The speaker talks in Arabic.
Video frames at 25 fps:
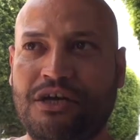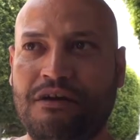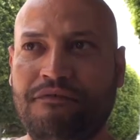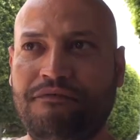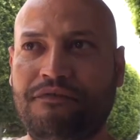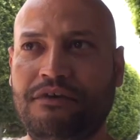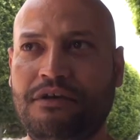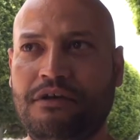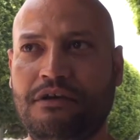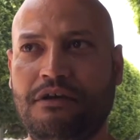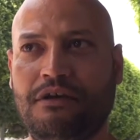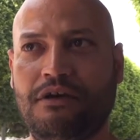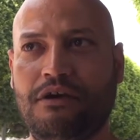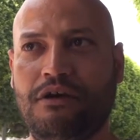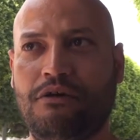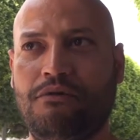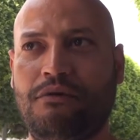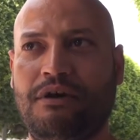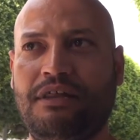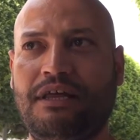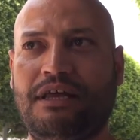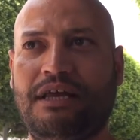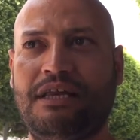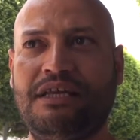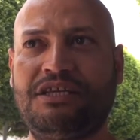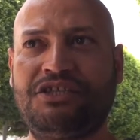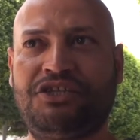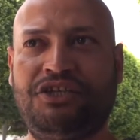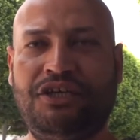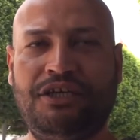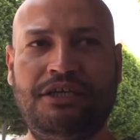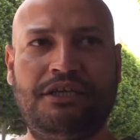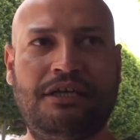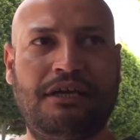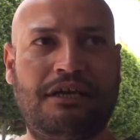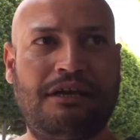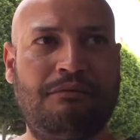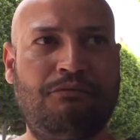جانفي هذاك علاش
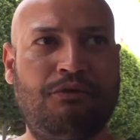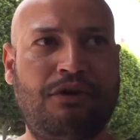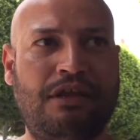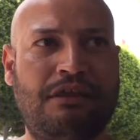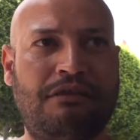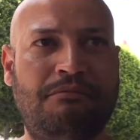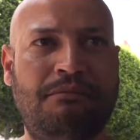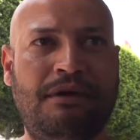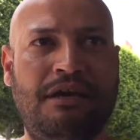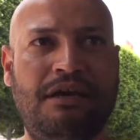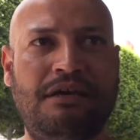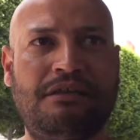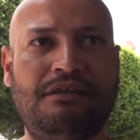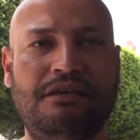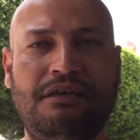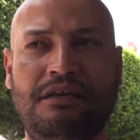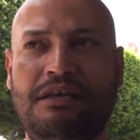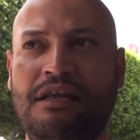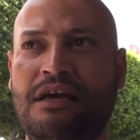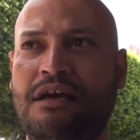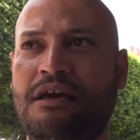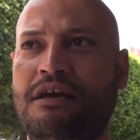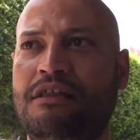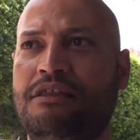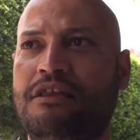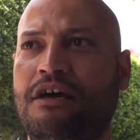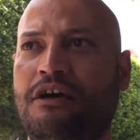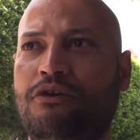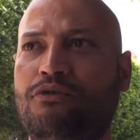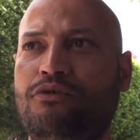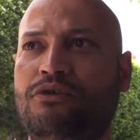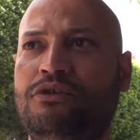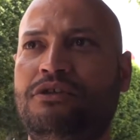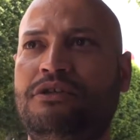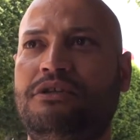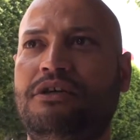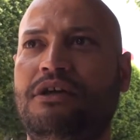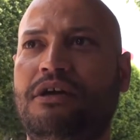دعينا كمنظمات الى
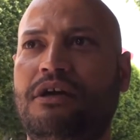ضروره